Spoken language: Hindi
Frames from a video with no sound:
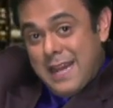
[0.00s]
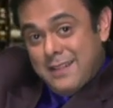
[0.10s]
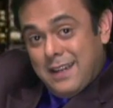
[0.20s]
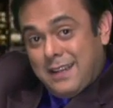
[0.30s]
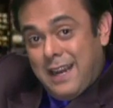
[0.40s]

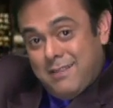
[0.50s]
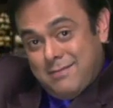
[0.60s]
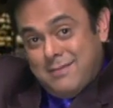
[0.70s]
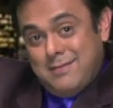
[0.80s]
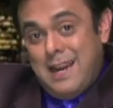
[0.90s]
अंदर का
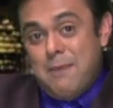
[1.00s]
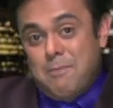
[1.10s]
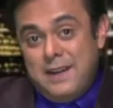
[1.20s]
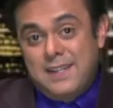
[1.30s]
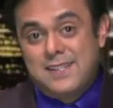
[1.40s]

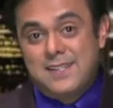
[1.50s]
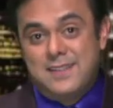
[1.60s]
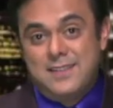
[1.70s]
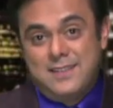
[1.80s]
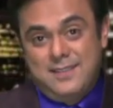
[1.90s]
आमपेट्स
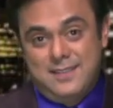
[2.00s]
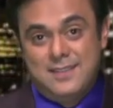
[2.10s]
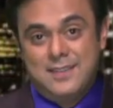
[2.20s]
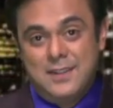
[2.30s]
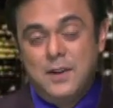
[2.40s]

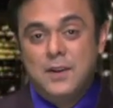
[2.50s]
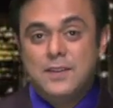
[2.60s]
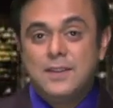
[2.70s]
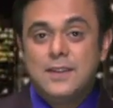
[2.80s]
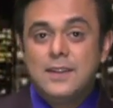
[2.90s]
यू नो
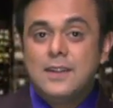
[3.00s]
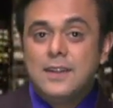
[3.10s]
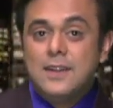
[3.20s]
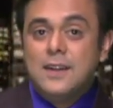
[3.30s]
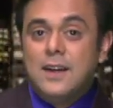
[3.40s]

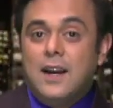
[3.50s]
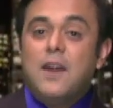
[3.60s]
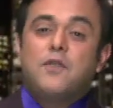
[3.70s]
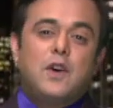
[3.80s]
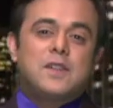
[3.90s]

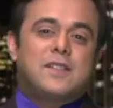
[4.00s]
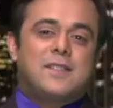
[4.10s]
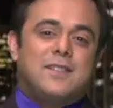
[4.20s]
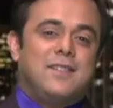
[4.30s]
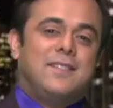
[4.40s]
एंड ऑफ कोर्स
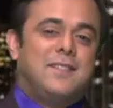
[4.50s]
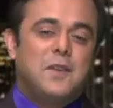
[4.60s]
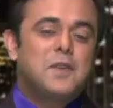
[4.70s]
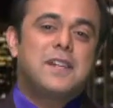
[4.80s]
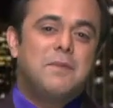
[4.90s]

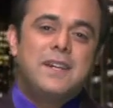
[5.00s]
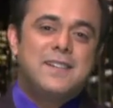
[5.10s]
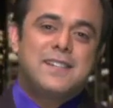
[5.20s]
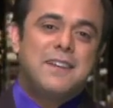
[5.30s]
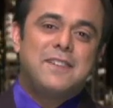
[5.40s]
उससे
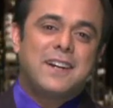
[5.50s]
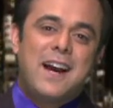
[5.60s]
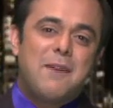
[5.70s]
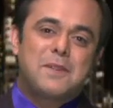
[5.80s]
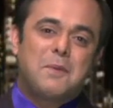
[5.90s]
भी सेफ
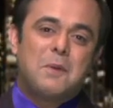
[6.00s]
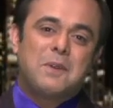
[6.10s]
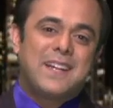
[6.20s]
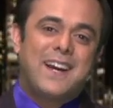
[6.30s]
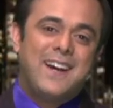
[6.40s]
जगह आप सबको
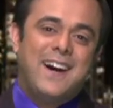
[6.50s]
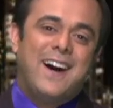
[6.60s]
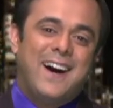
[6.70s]
पता है